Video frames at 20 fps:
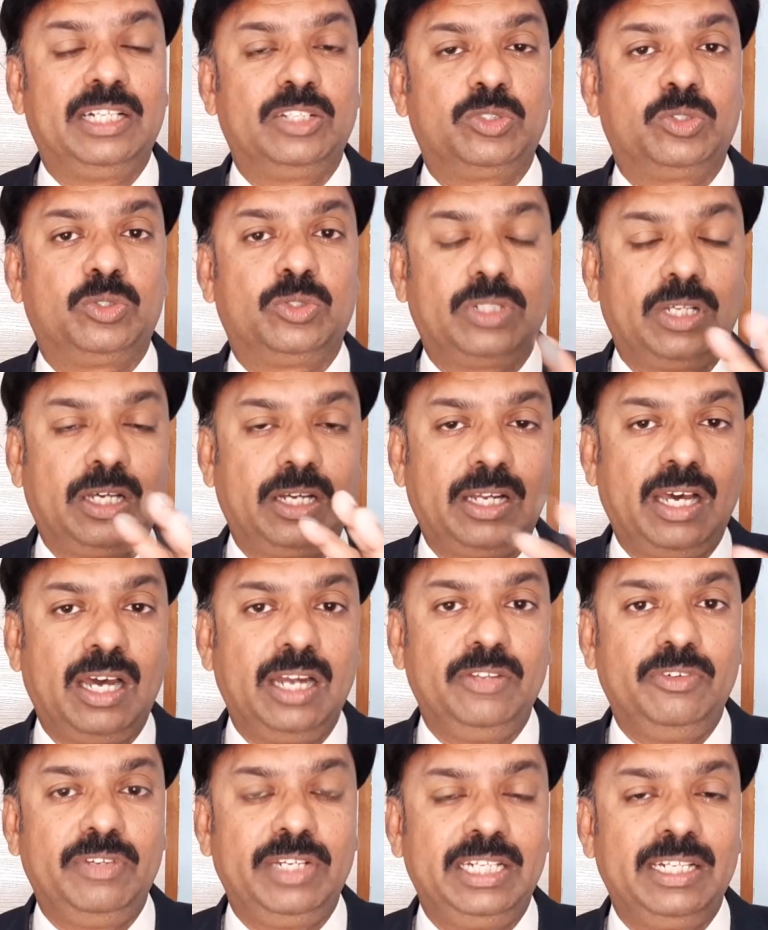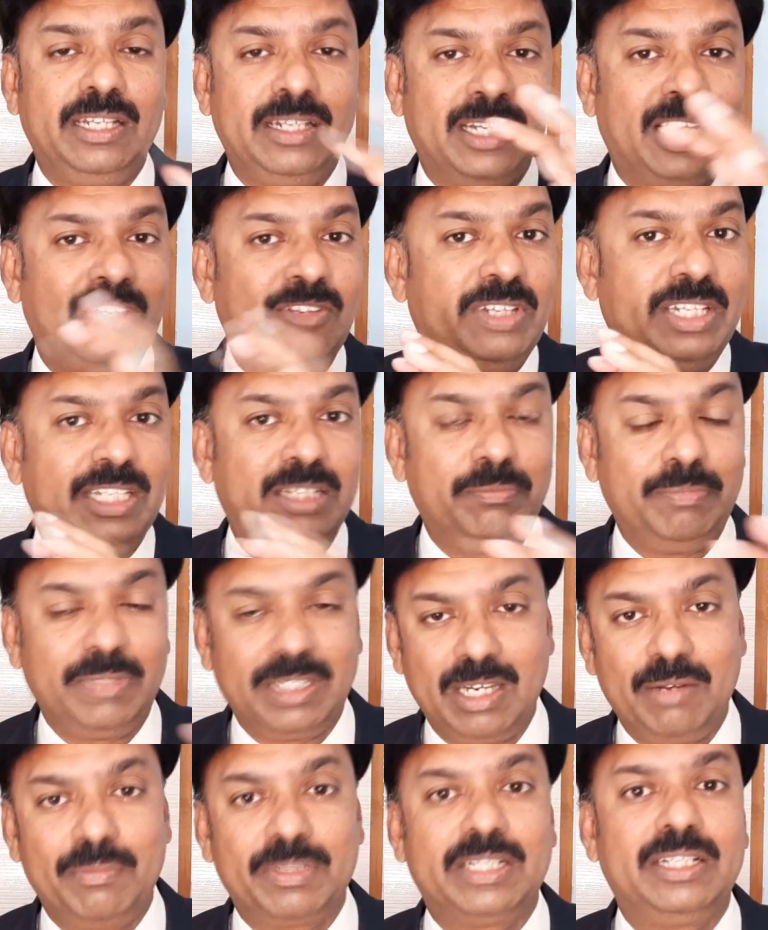எழுதணும் நாலு வரினா நாலு வரிக்கு
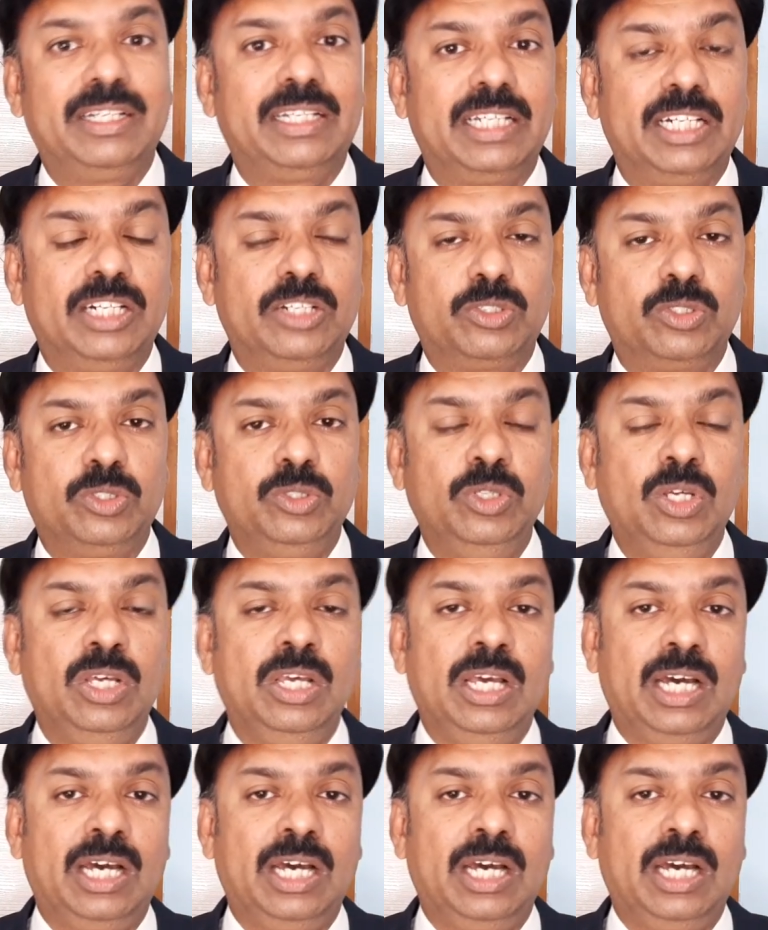மிகாமல் தான் நீங்கள் எழுதணும்